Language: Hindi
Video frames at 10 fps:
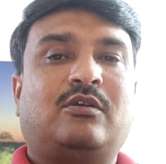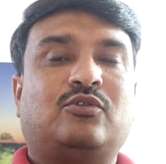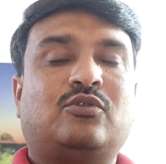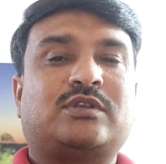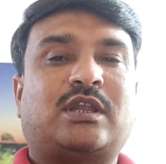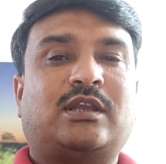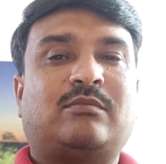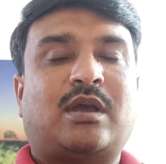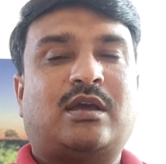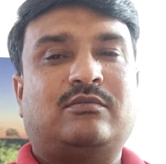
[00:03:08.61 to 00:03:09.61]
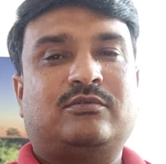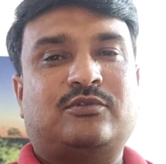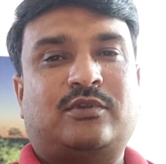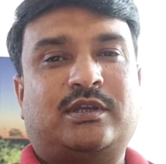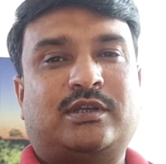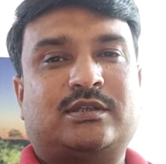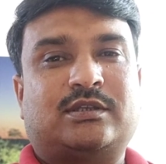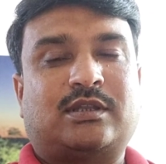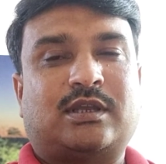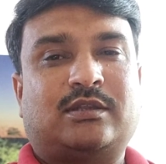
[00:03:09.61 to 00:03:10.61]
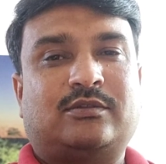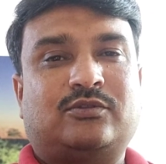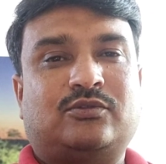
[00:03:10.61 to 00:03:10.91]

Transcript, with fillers: दो साल के बाद वो ज्वाइन कर सकता है